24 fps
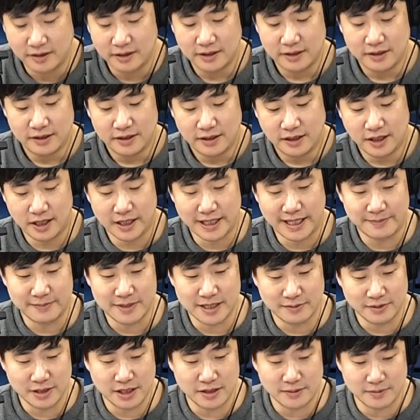어,
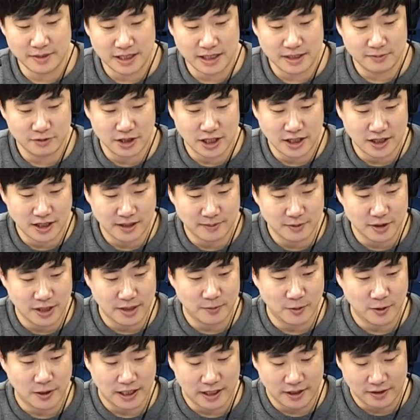남자분이지만 이분한테 한번
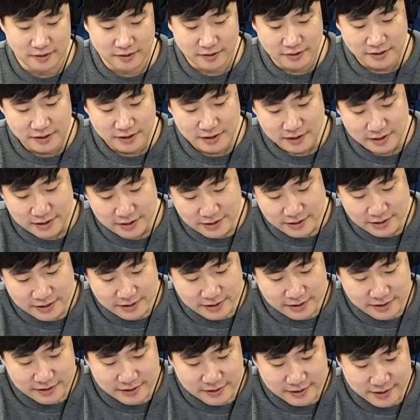해볼까요?
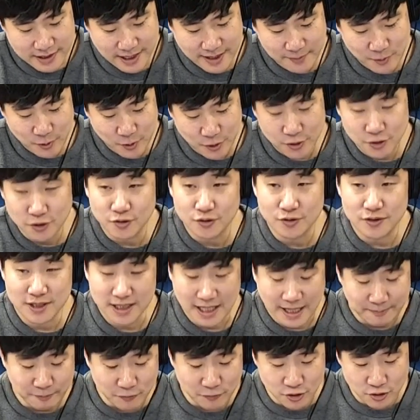356,
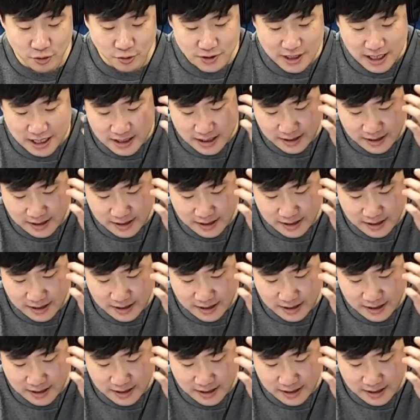3654님,